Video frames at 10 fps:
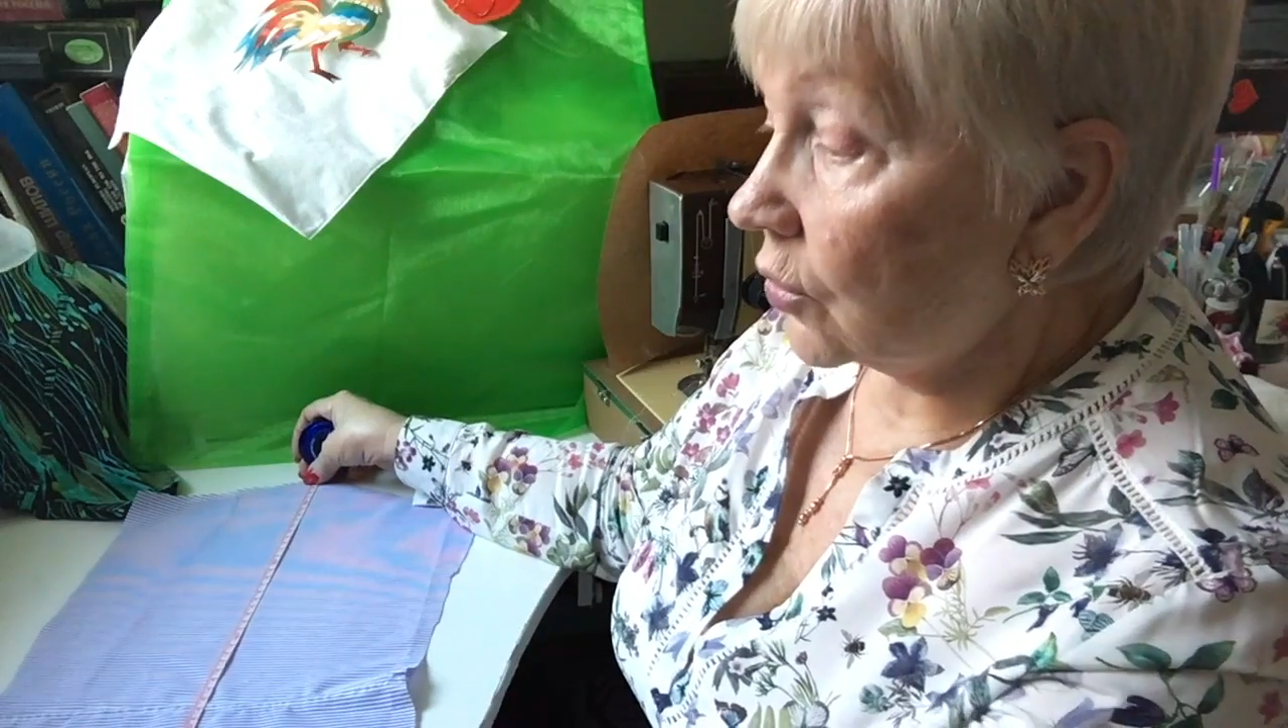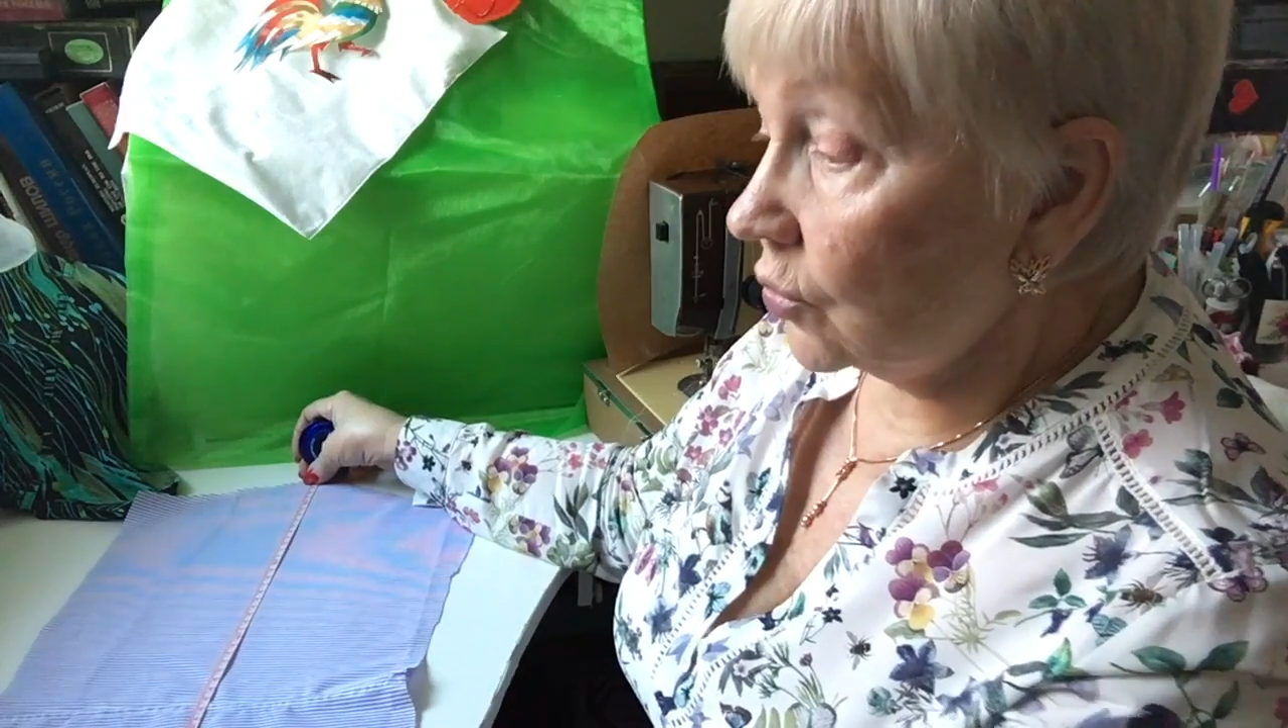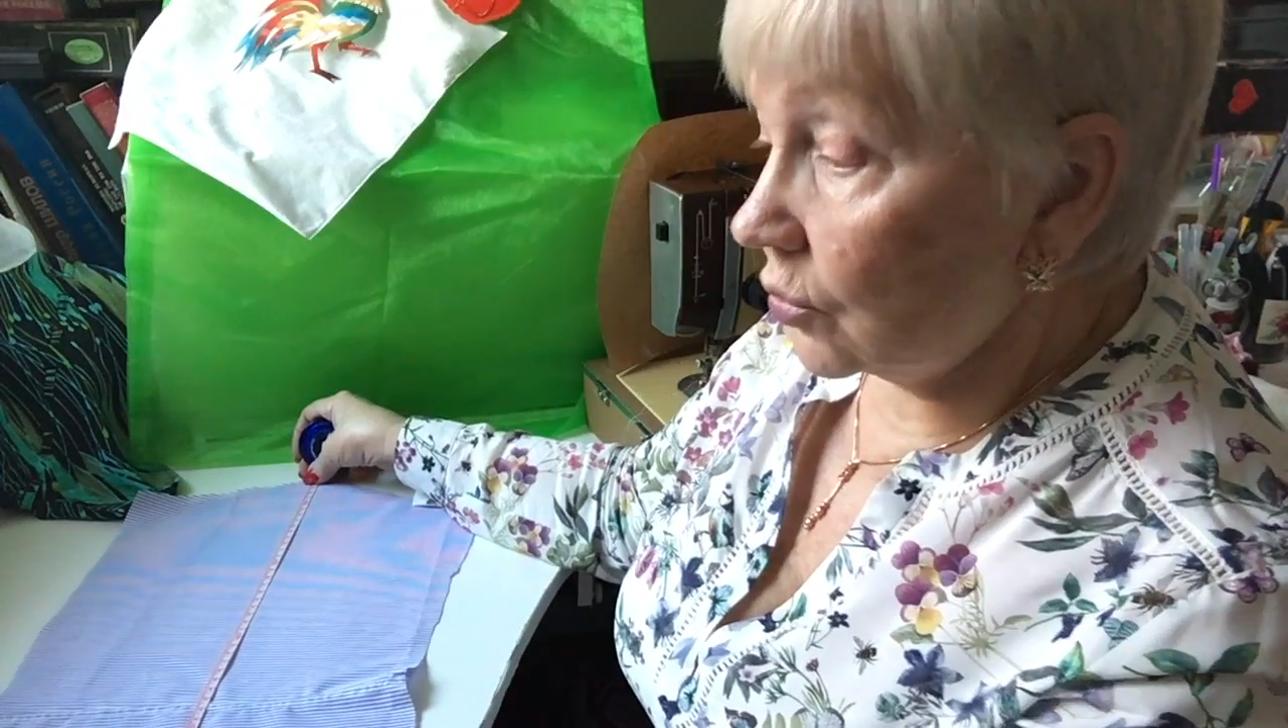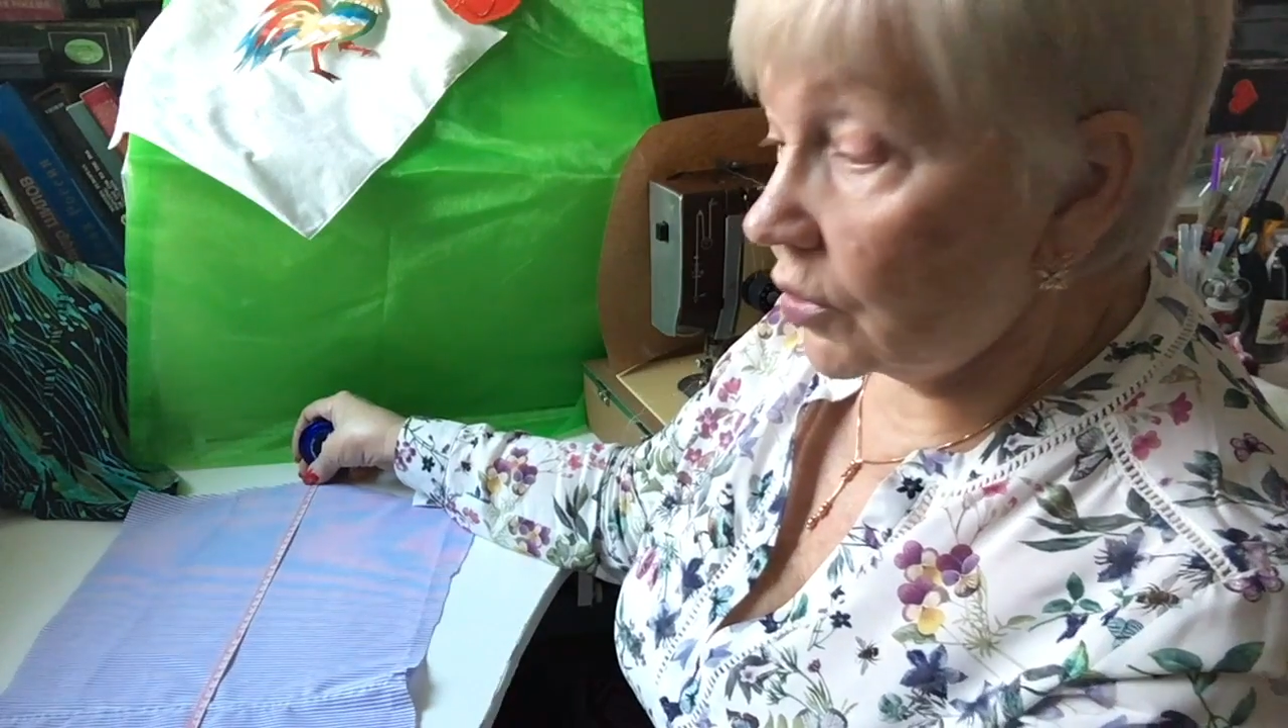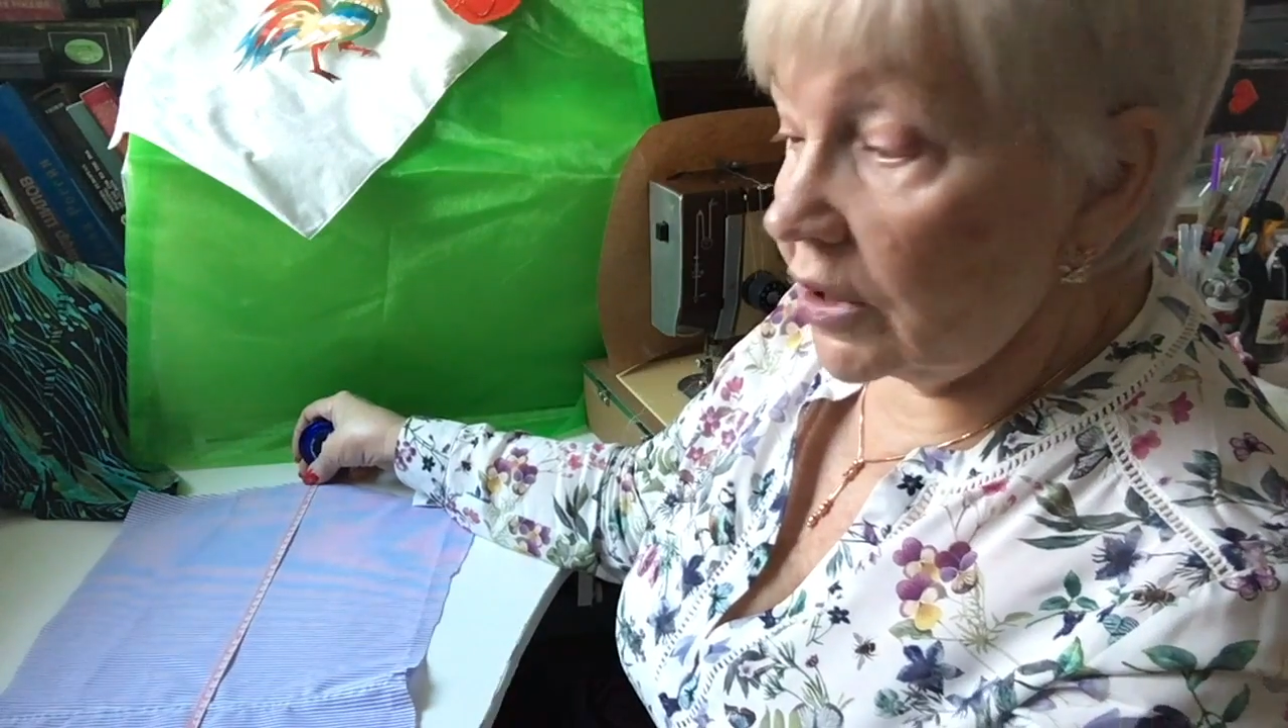
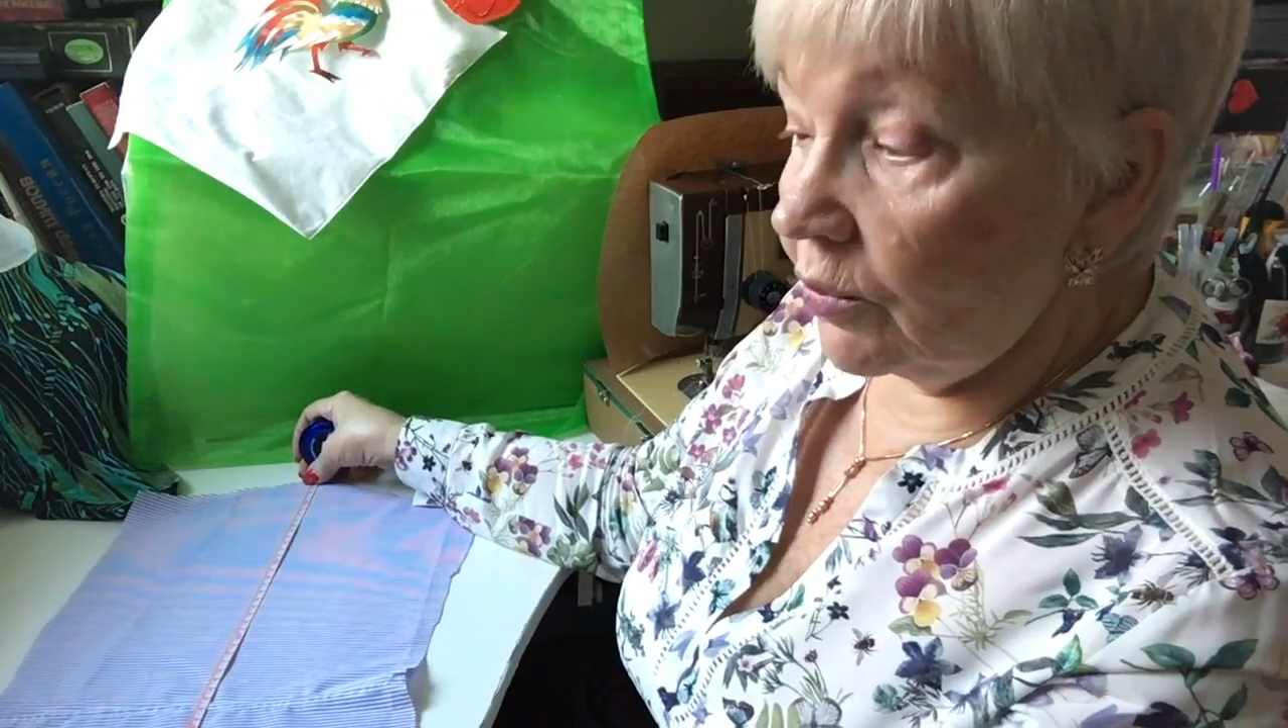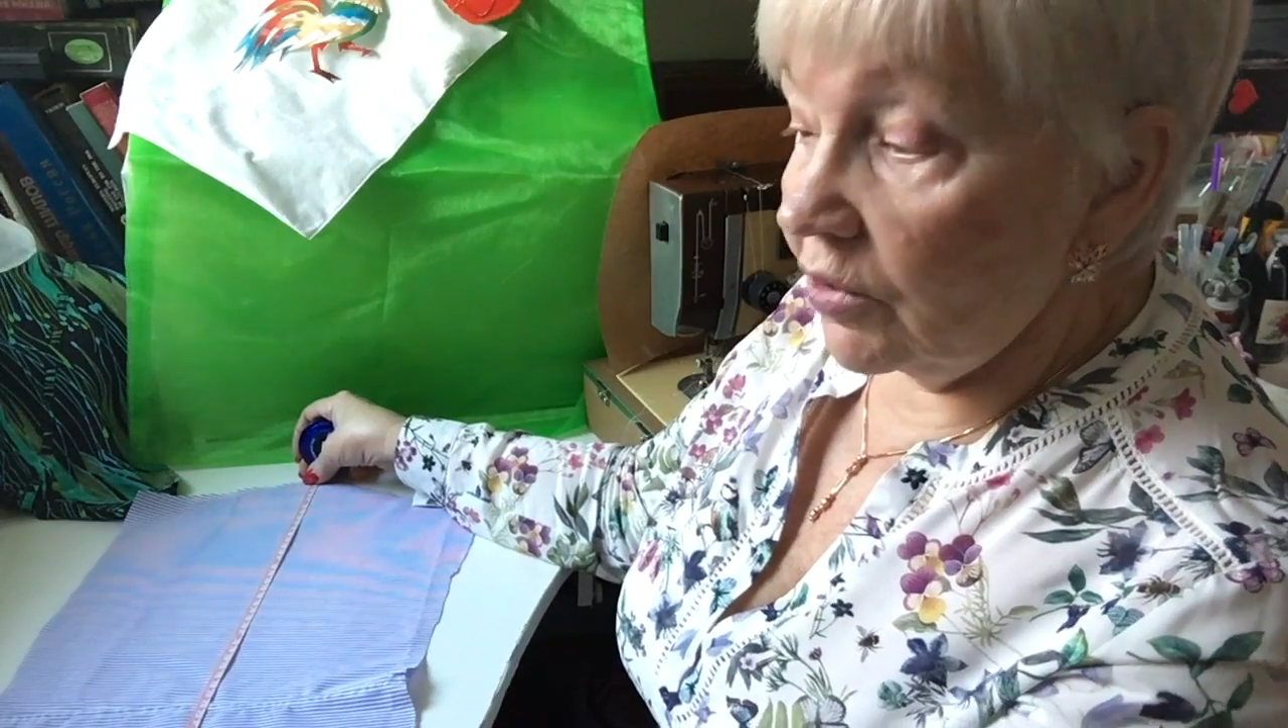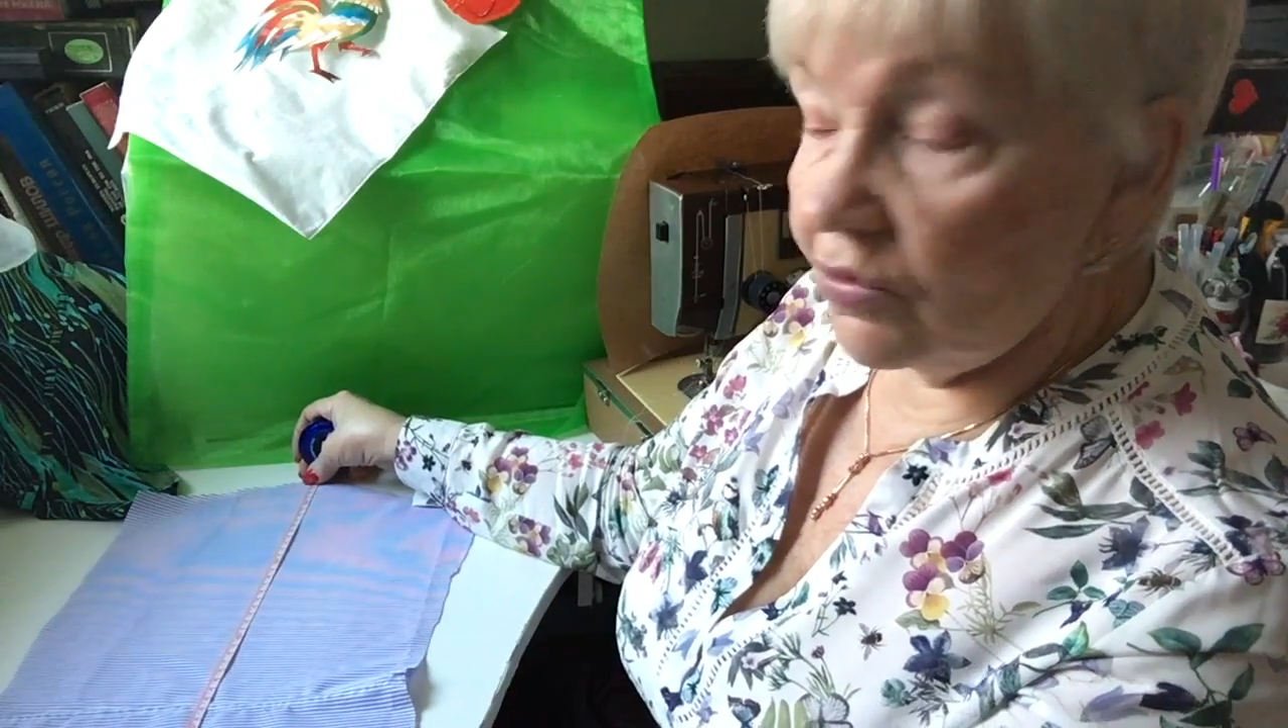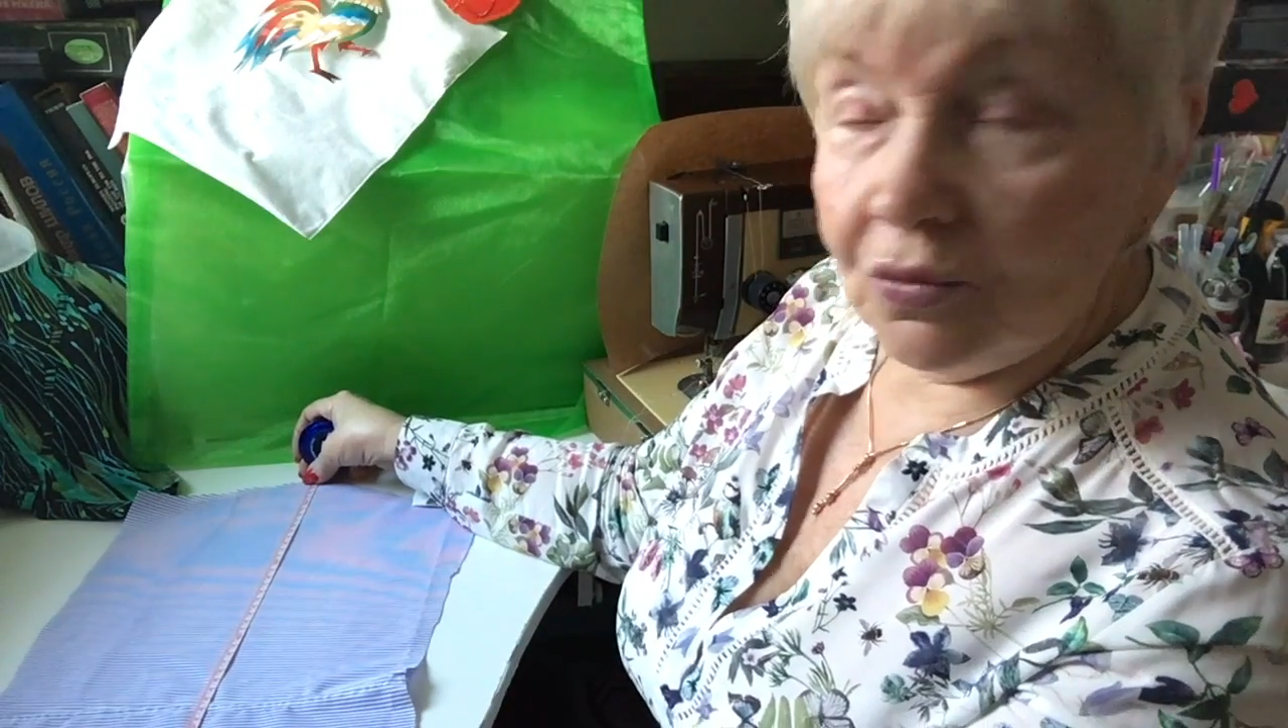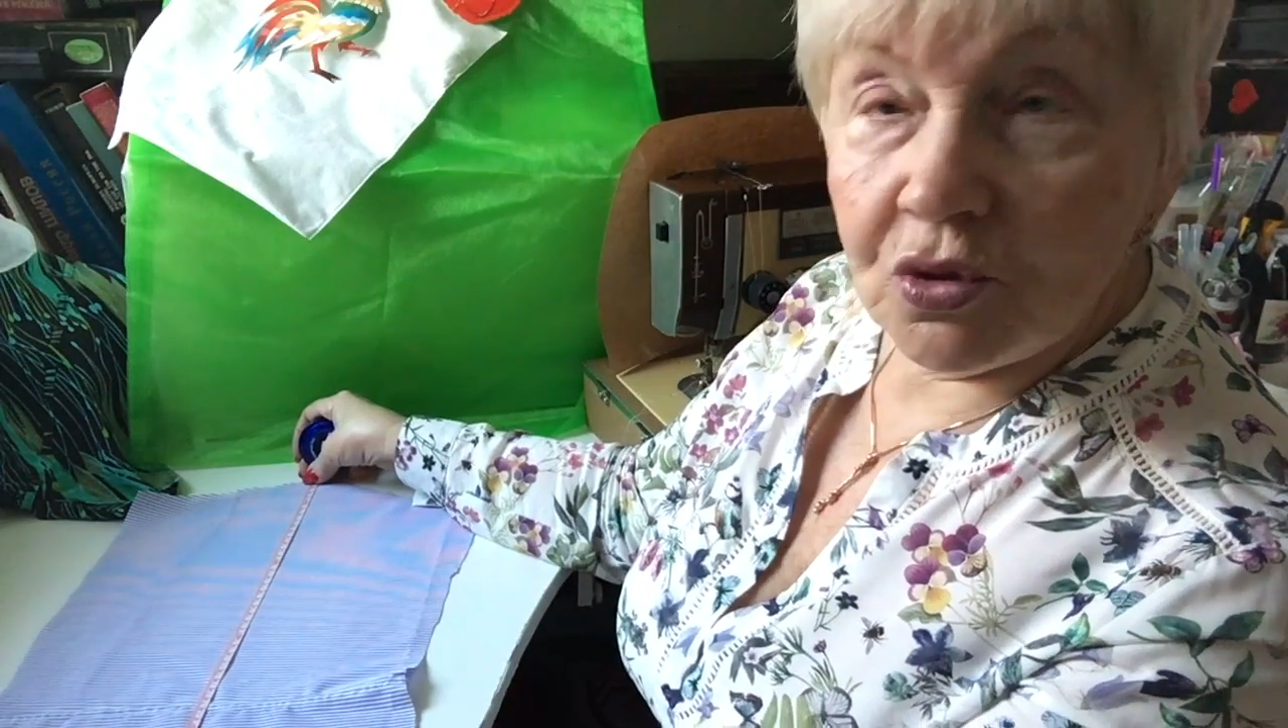Ну для моего